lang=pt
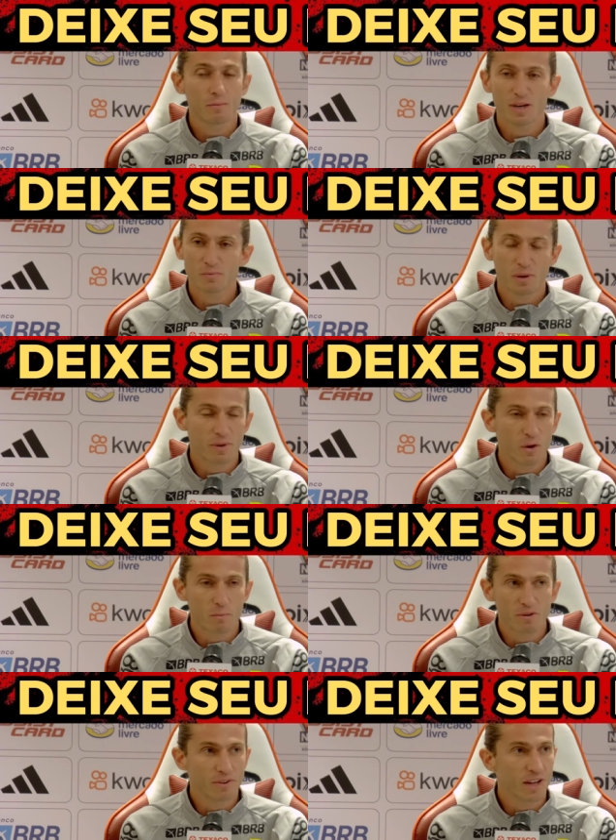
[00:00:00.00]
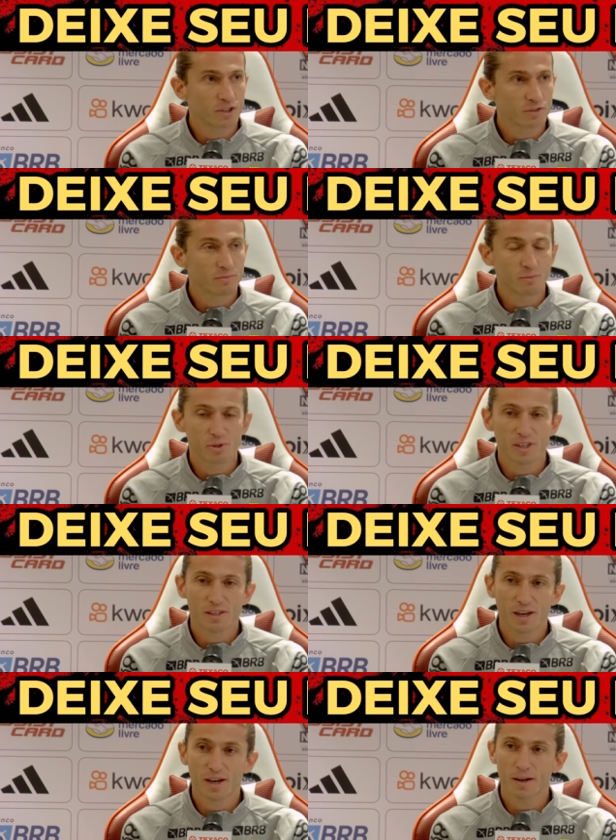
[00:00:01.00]
mas para mim é um privilégio
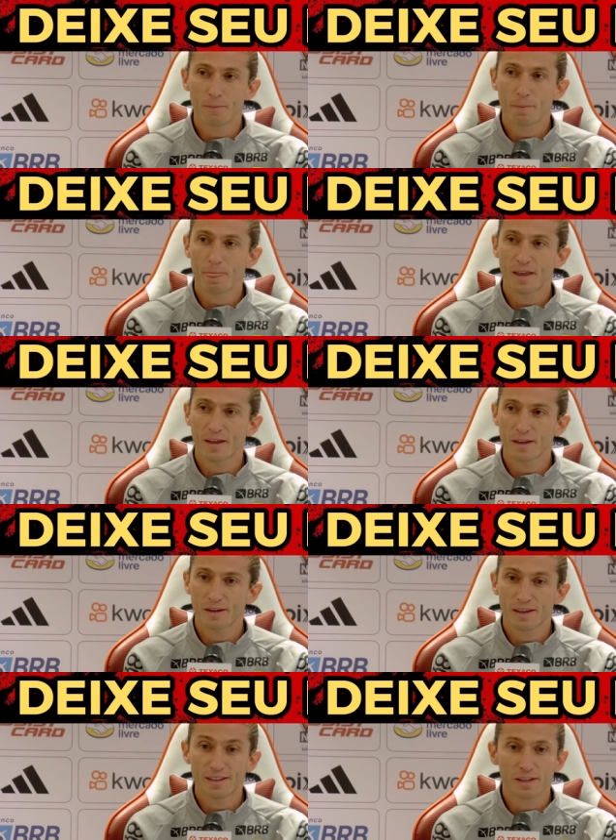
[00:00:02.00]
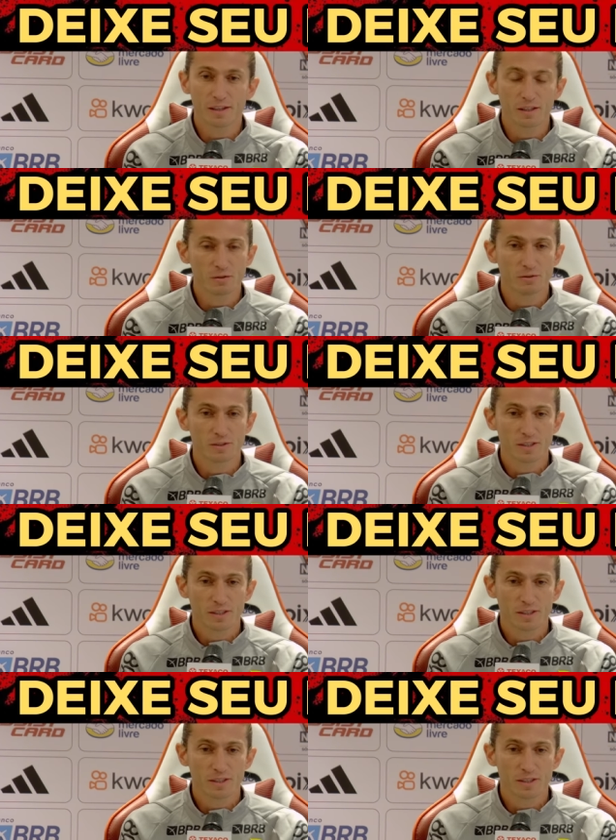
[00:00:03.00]
poder estar tá, é, liderando